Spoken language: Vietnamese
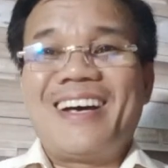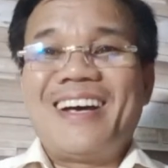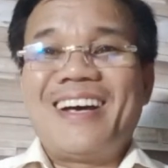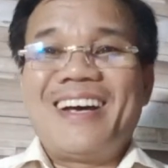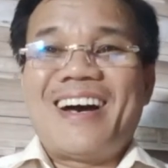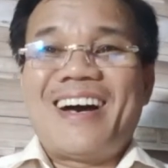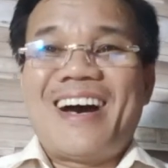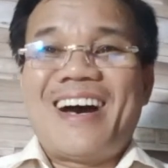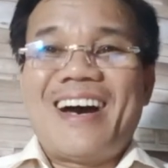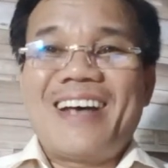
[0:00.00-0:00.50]

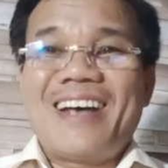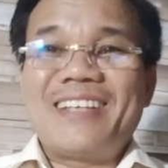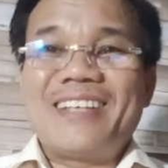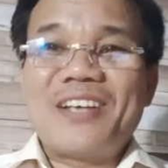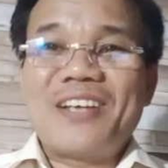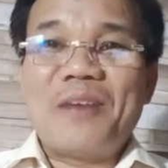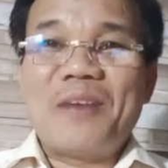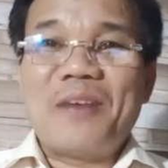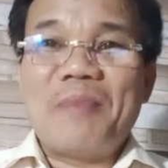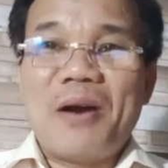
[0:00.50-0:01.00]
Ai
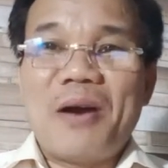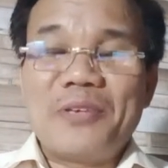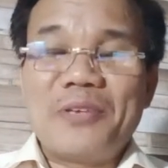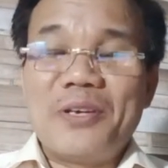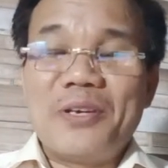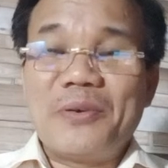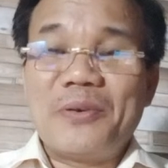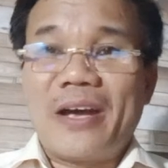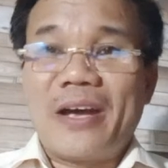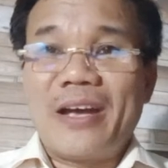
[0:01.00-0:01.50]
cho bao
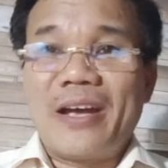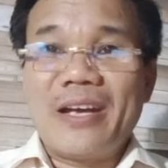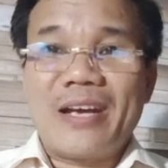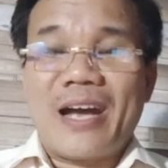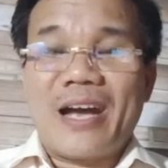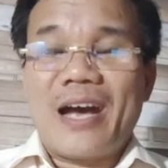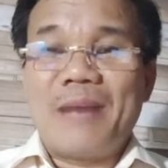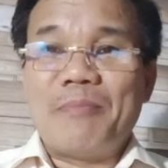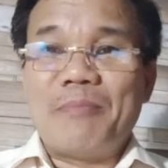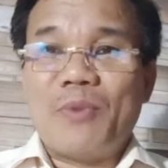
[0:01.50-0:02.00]
nhiêu, kể
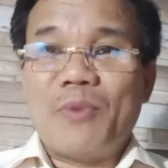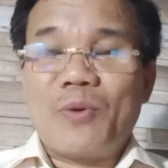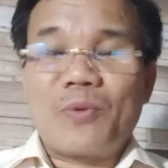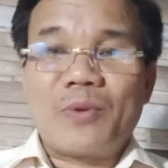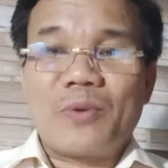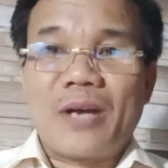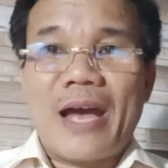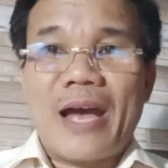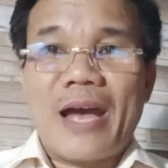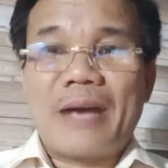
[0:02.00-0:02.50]
cả một
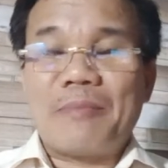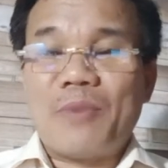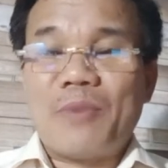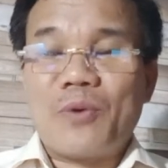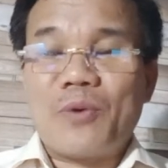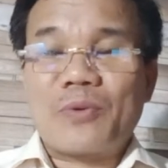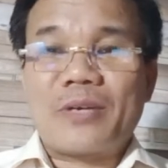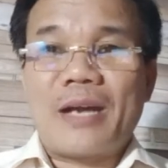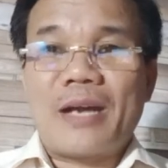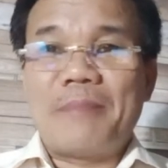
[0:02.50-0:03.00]
ngàn,
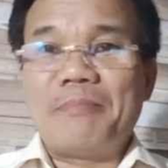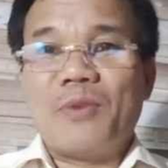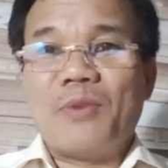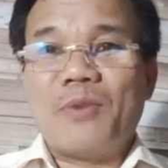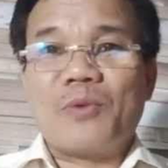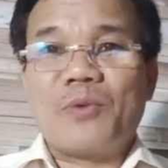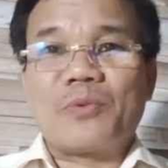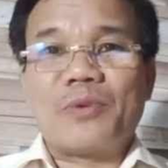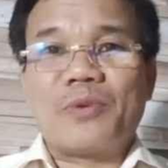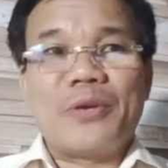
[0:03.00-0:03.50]
một trăm,
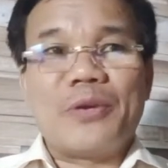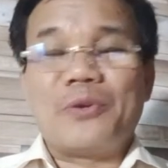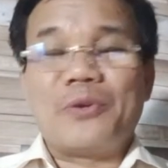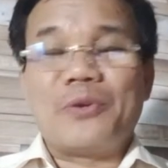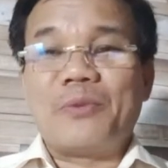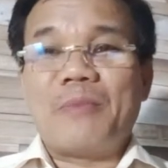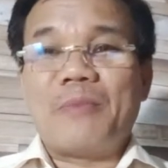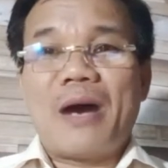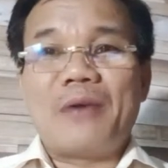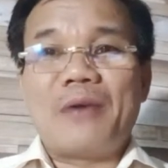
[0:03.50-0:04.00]
một triệu
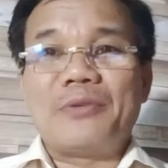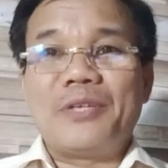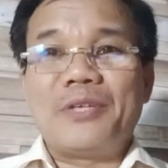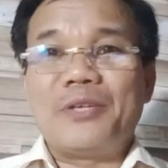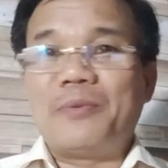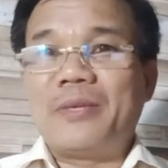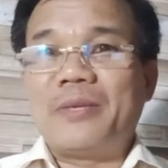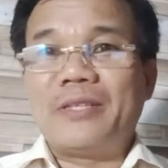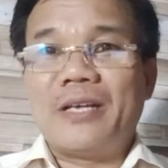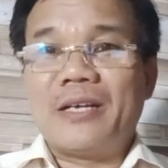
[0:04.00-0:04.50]
rồi bao
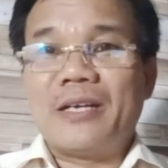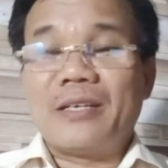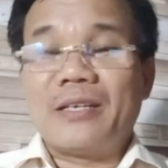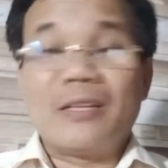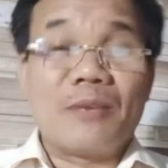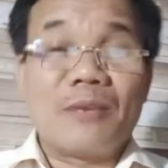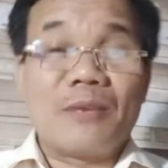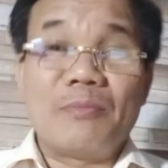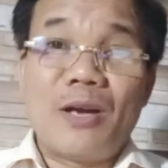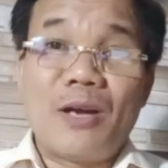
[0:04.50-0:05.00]
nhiêu, bây giờ nó
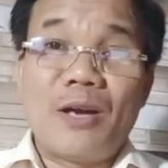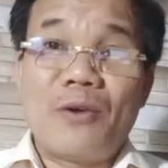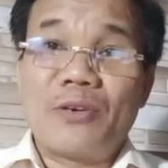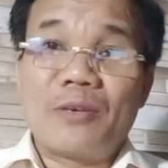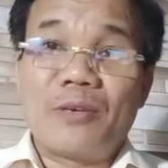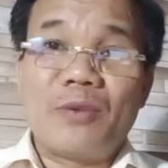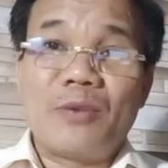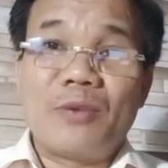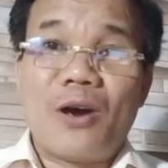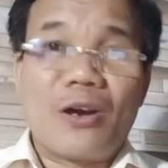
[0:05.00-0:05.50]
cũng lôi,
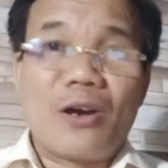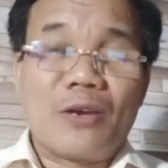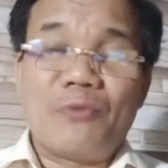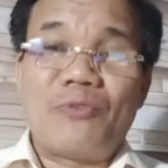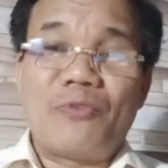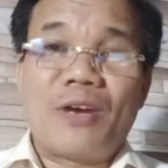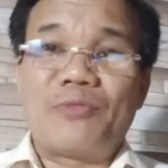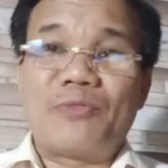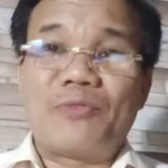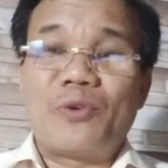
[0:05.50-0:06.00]
cũng lòi, cũng
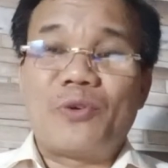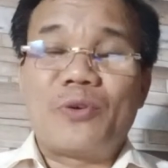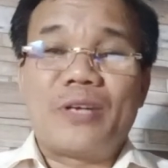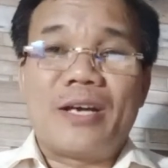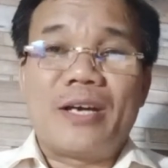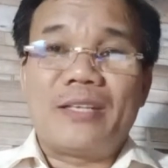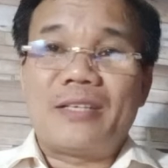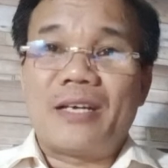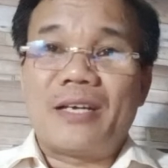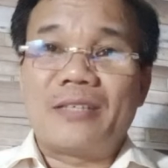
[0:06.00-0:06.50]
phanh phui ra
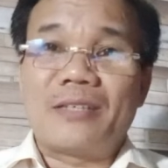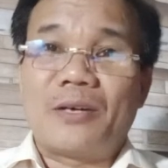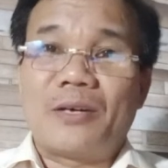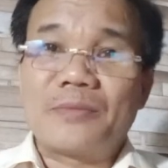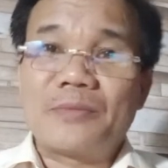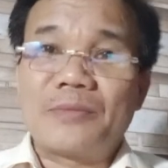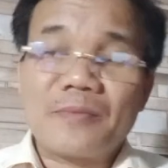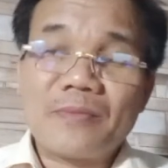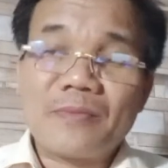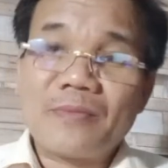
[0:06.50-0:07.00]
hết trơn rồi.
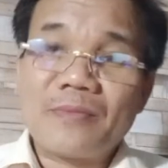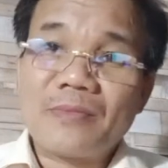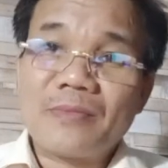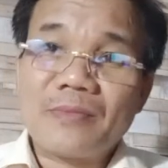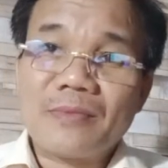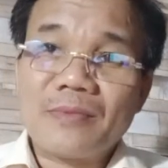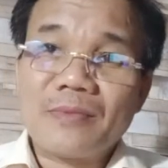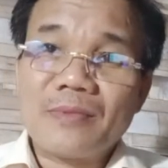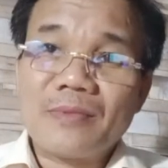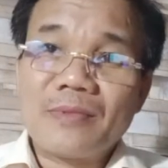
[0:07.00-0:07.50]

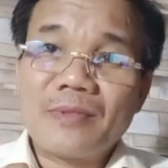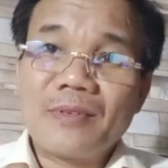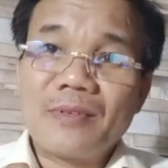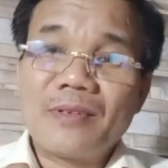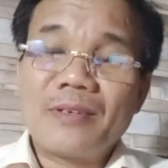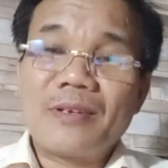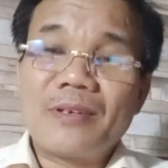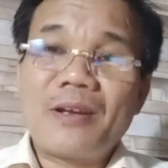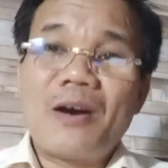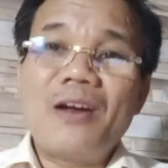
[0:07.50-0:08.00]

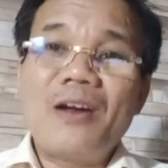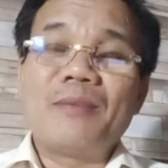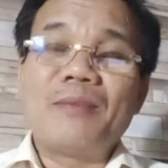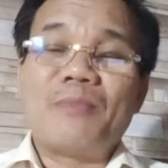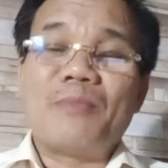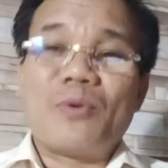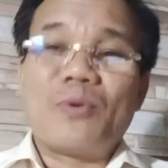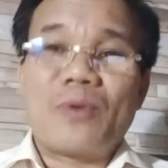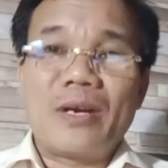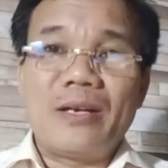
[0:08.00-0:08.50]
Đó là
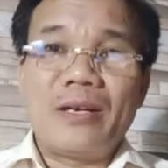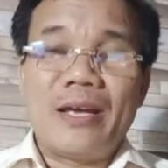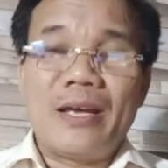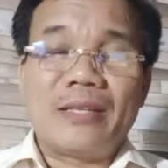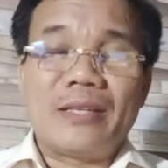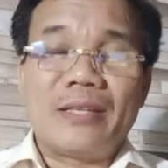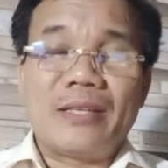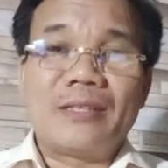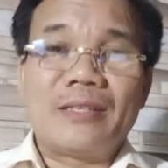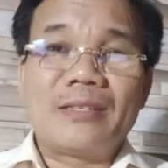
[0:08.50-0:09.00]
một cái
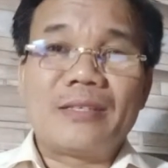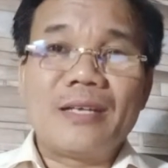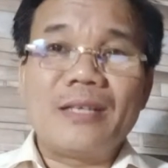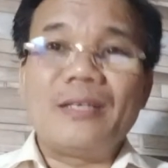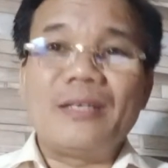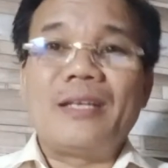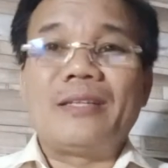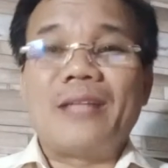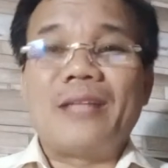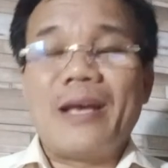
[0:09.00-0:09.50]
đề rất
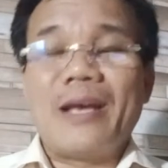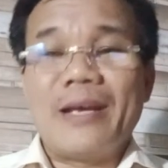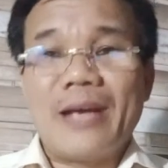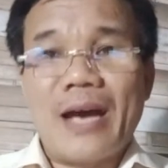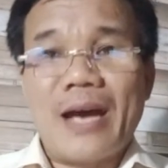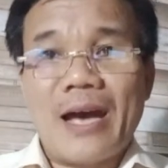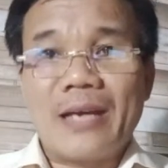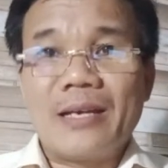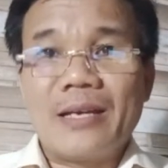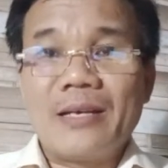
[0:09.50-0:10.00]
là tệ
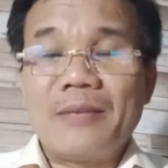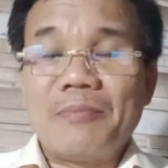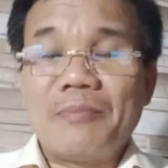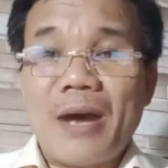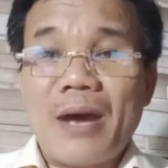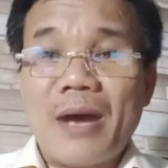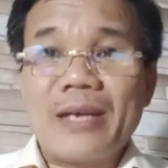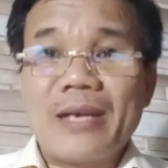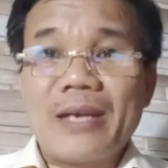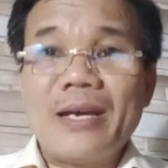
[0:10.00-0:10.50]
hại,
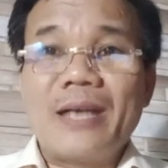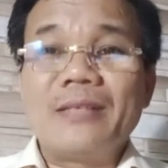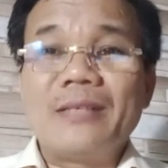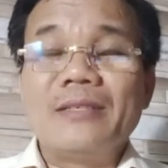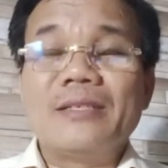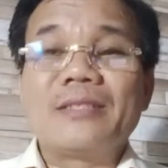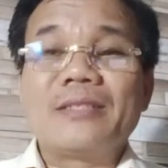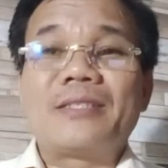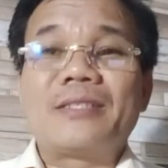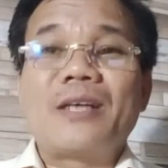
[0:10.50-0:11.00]
mà cái ảnh
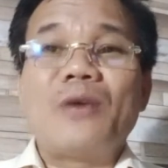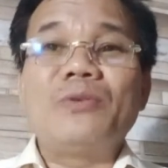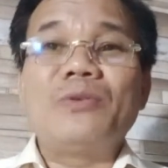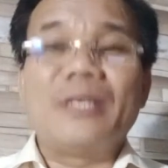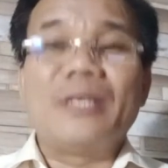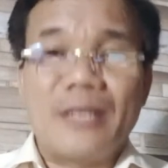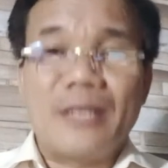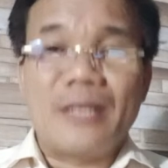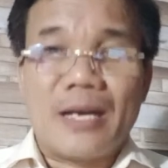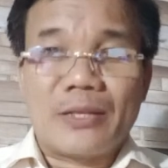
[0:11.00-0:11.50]
hưởng xấu
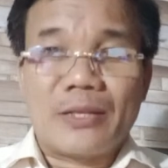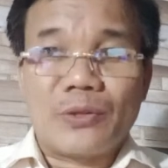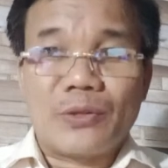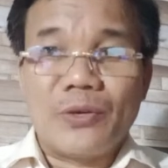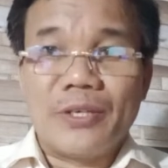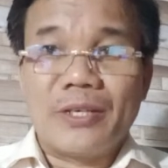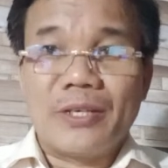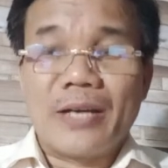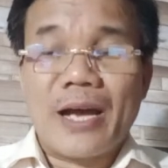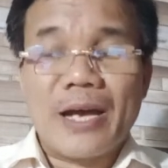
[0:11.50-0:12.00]
nhất là
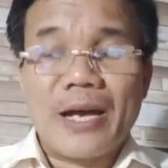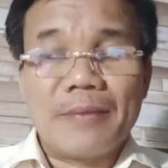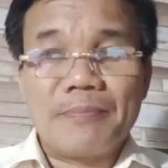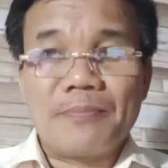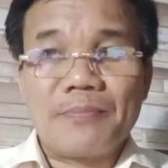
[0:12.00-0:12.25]
Thuyền Am.